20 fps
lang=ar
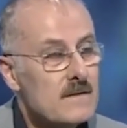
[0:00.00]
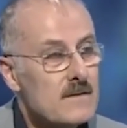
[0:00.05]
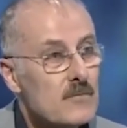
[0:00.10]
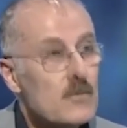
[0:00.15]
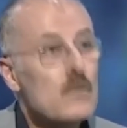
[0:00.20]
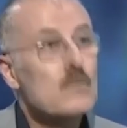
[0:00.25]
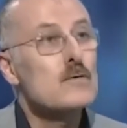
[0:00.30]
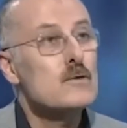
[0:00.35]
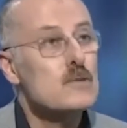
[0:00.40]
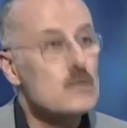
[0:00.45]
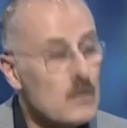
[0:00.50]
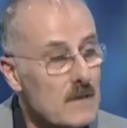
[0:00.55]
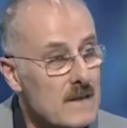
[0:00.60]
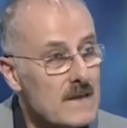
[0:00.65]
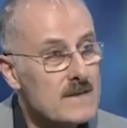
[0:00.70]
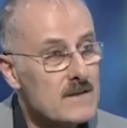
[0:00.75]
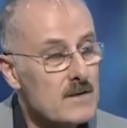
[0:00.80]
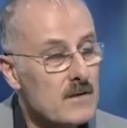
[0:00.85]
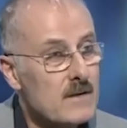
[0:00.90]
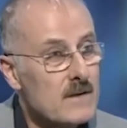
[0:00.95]
والوصول
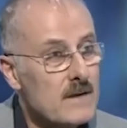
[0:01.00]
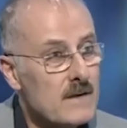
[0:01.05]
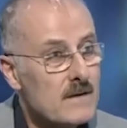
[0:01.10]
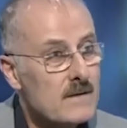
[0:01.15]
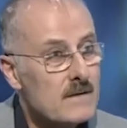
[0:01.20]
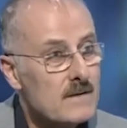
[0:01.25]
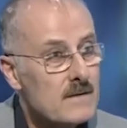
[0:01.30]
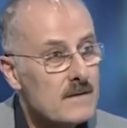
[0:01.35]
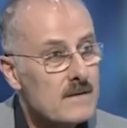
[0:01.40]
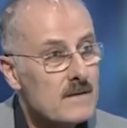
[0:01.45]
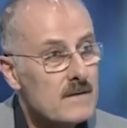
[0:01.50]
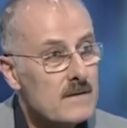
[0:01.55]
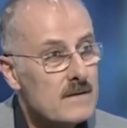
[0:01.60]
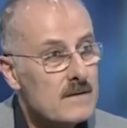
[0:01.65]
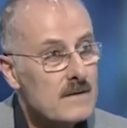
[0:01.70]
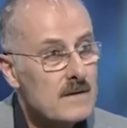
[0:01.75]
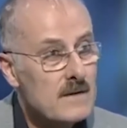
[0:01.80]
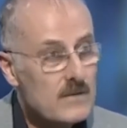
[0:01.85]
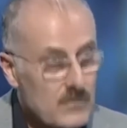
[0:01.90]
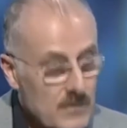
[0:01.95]
للسلطه
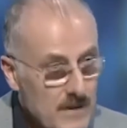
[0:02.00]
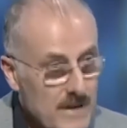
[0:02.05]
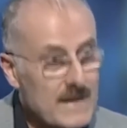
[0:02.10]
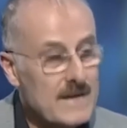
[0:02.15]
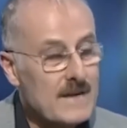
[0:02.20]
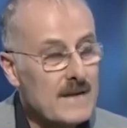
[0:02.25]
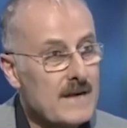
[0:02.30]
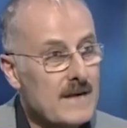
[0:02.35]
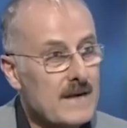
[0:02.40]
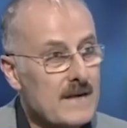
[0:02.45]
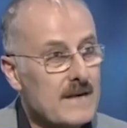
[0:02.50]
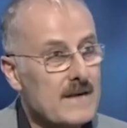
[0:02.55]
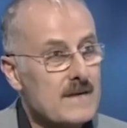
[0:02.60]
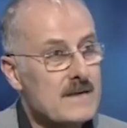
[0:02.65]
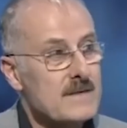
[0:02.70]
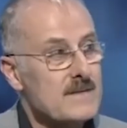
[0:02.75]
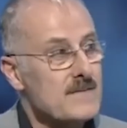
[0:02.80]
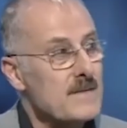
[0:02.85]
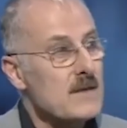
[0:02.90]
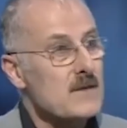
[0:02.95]
لانه قريت انا
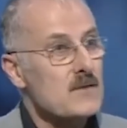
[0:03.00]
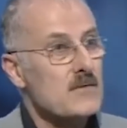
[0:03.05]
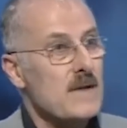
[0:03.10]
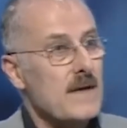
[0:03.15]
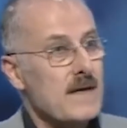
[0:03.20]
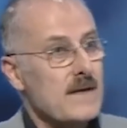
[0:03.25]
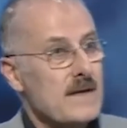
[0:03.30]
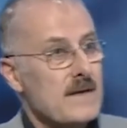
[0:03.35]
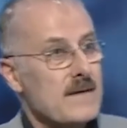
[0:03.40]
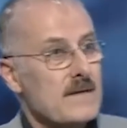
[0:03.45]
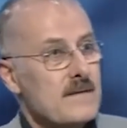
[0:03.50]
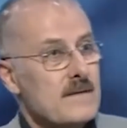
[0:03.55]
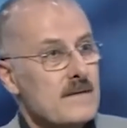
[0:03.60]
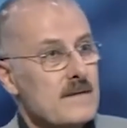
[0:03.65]
سمعت شو انحكى